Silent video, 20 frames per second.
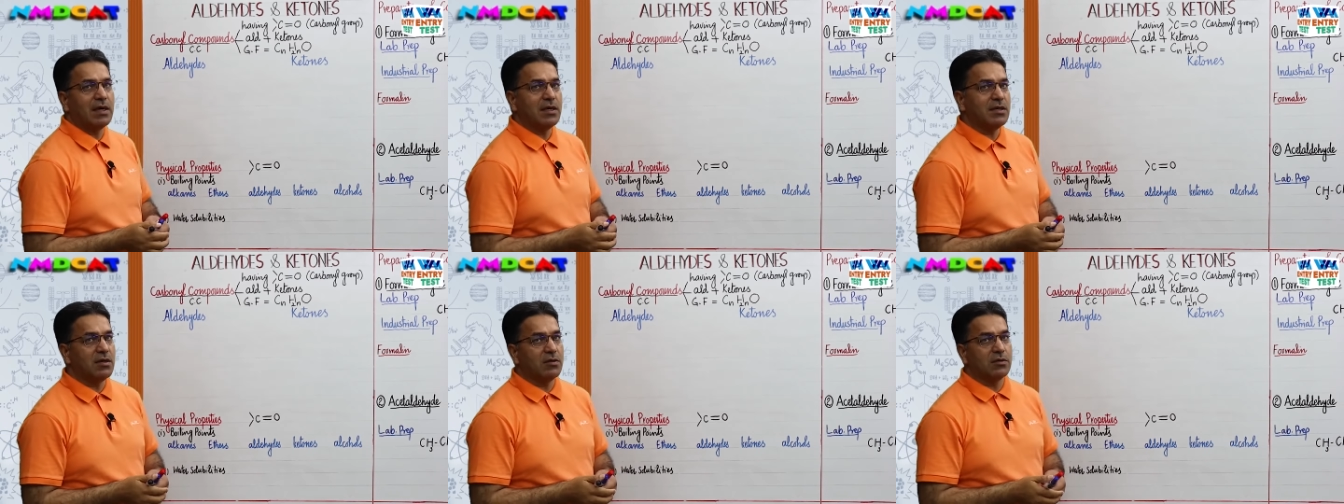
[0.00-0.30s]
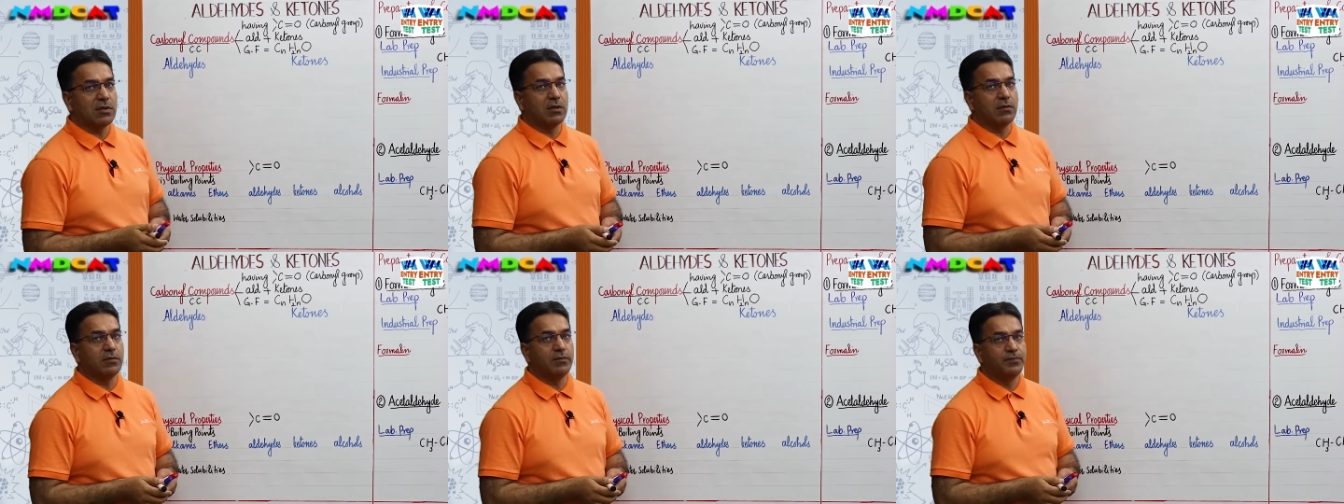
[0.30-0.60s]
करना
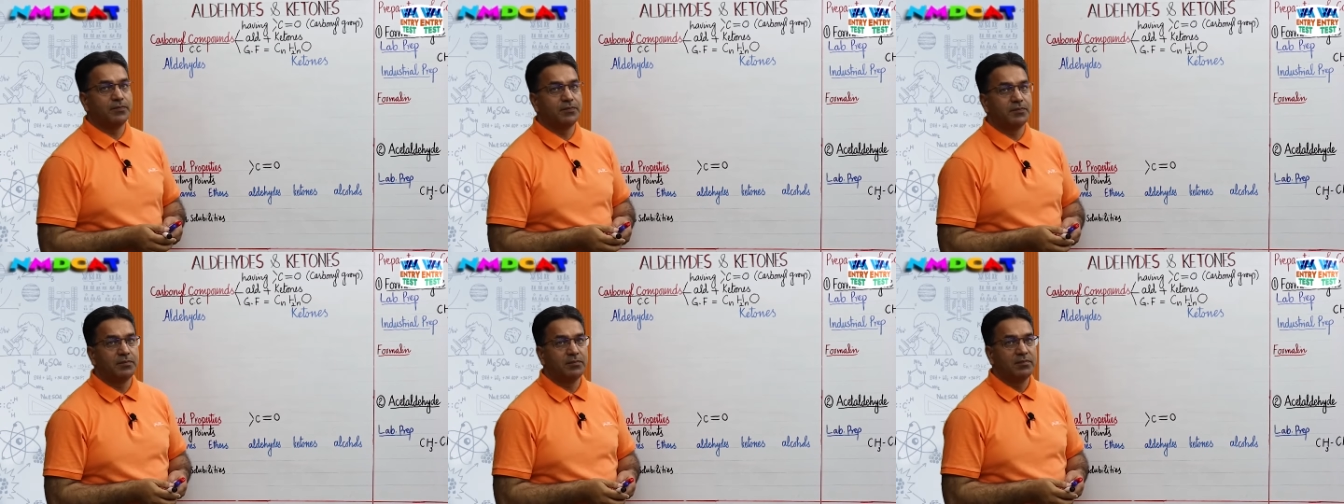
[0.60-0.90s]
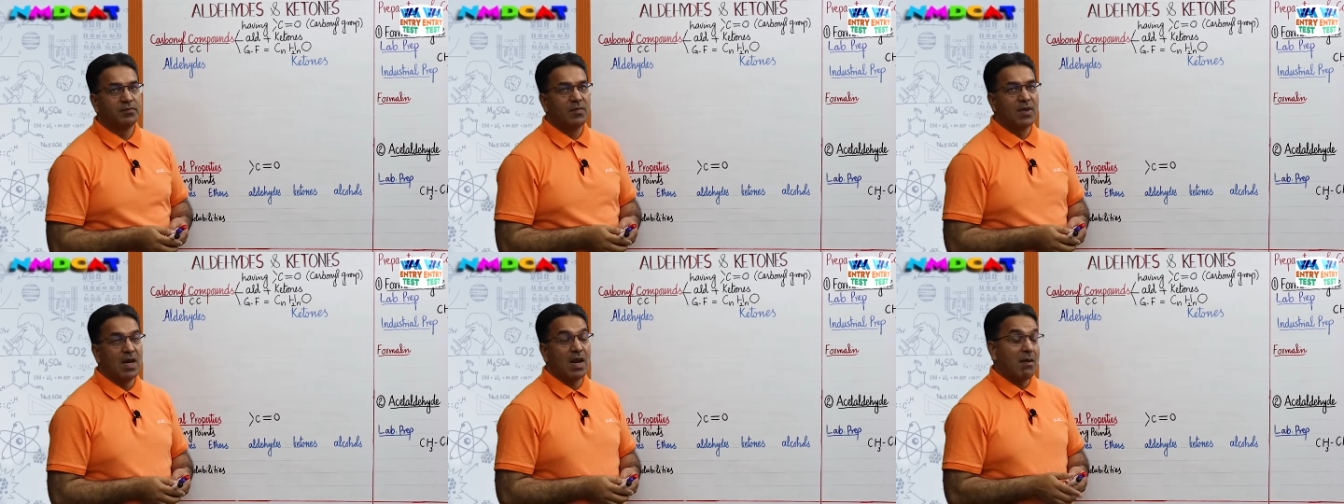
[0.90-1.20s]
चाहता
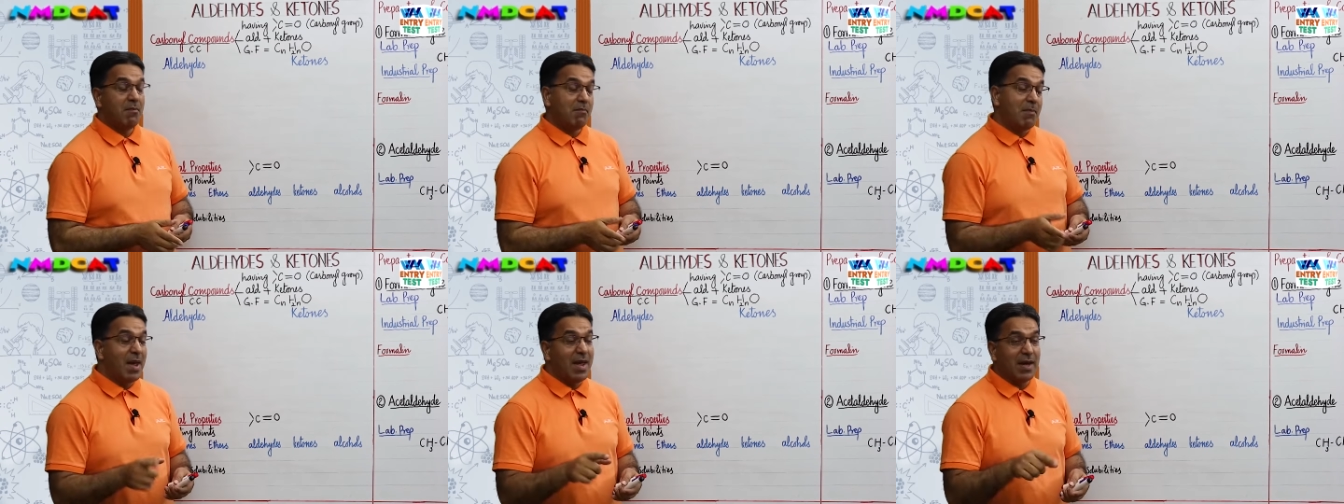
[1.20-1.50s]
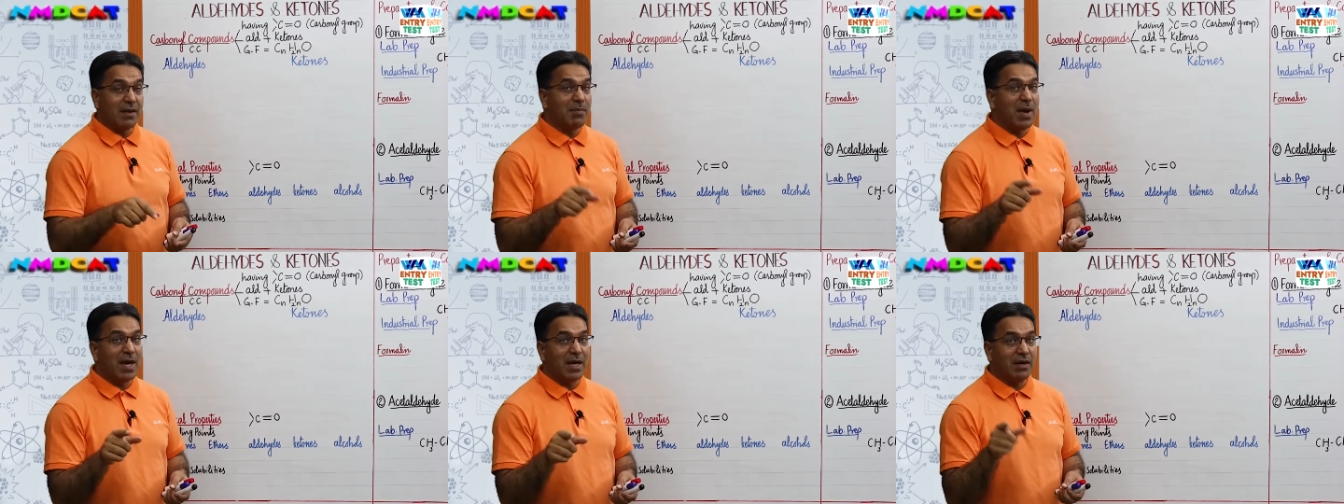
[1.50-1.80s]
हूं
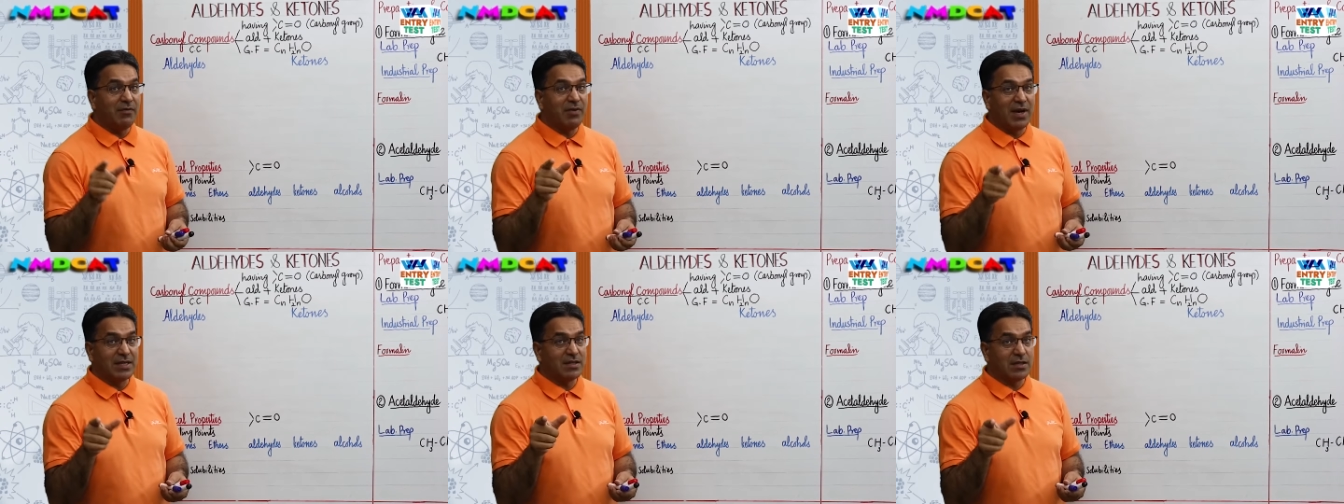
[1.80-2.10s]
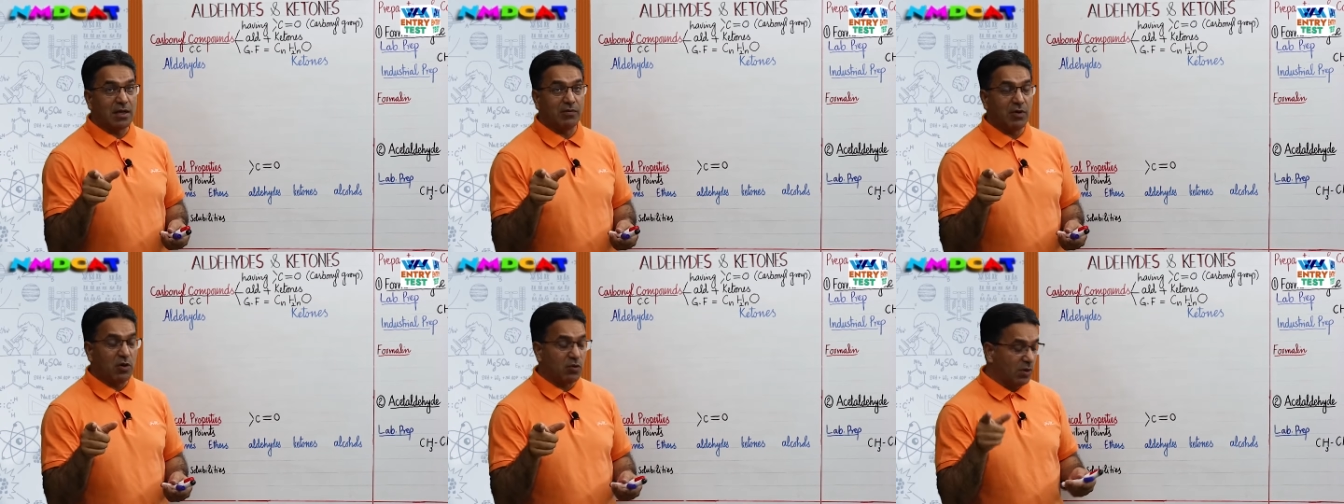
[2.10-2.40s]
मैं एक बार
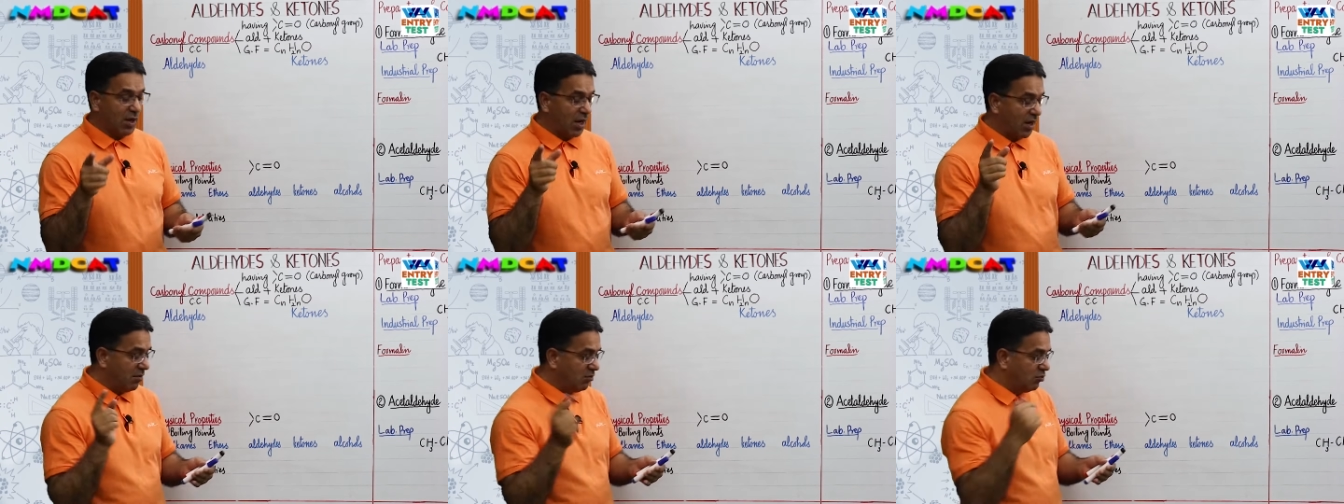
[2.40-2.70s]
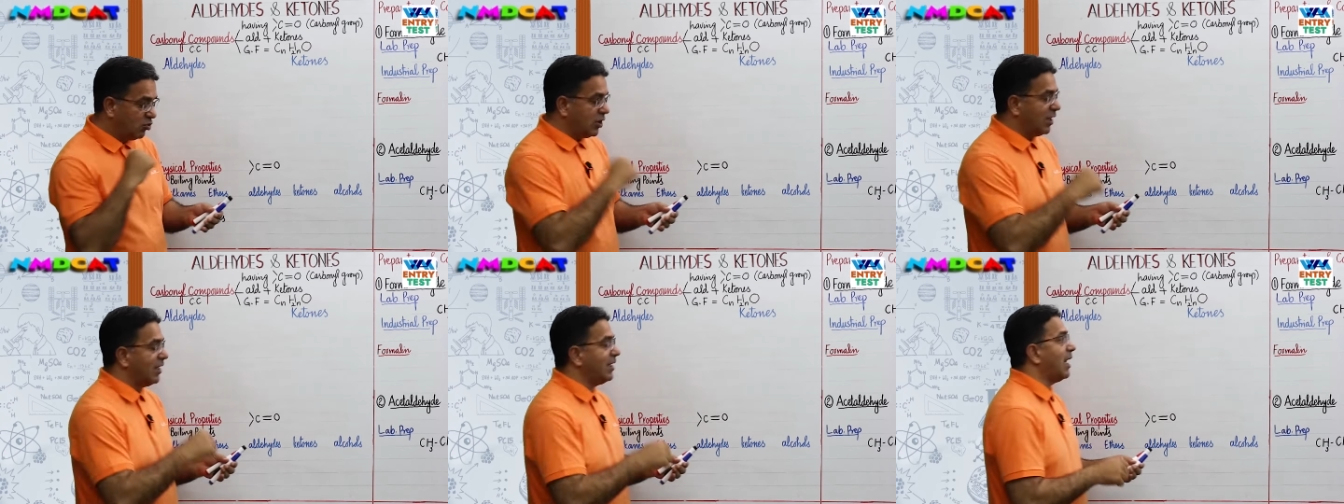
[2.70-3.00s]
रिवाइज करवाऊंगा
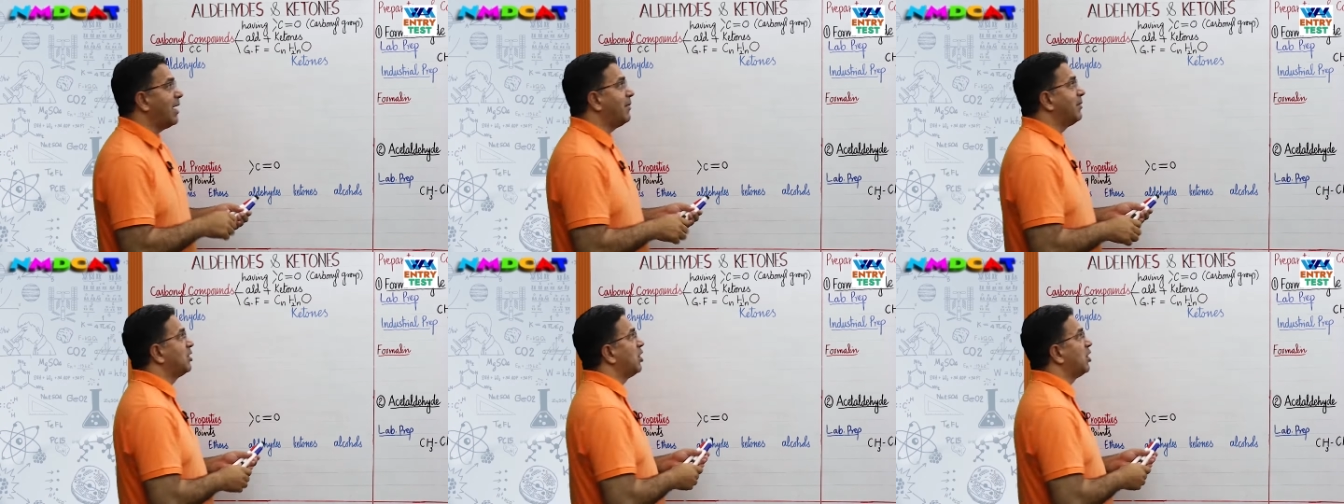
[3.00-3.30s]
मुझे जरा